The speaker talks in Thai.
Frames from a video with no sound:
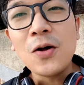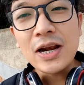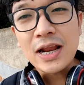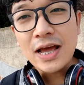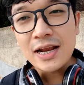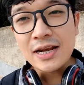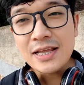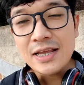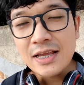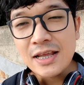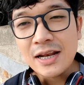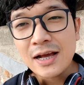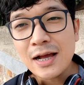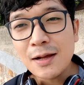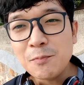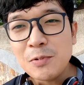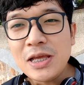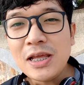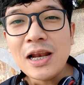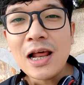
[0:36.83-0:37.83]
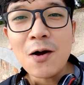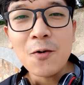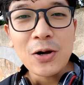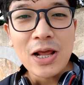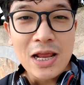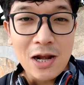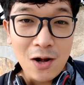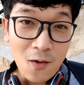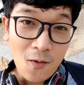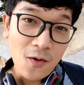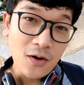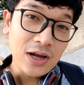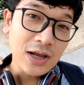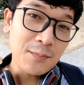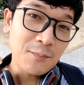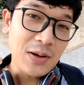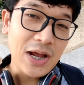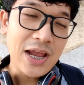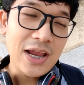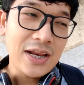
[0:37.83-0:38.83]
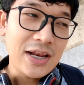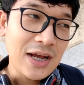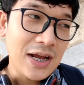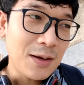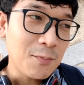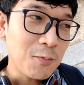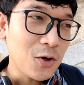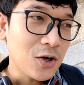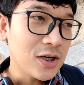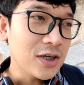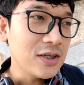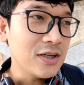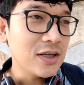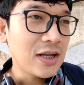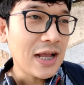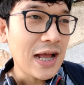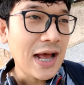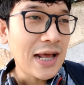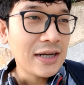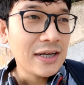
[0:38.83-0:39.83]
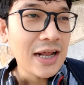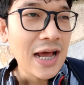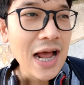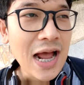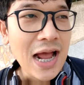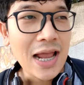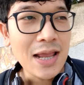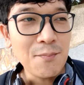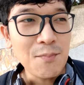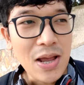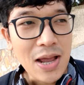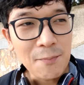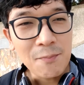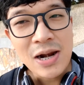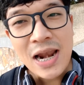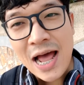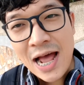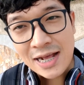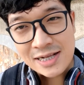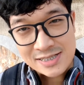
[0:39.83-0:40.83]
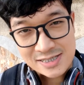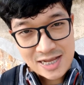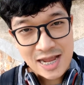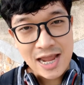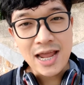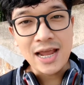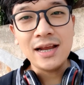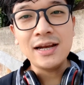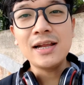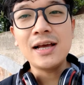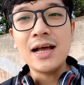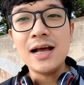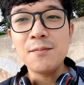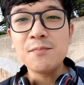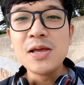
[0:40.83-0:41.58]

ก่อนหน้านี้นะครับที่เราได้ลองกันไปนะครับก็คือการถ่ายแบบลากแสงนะครับ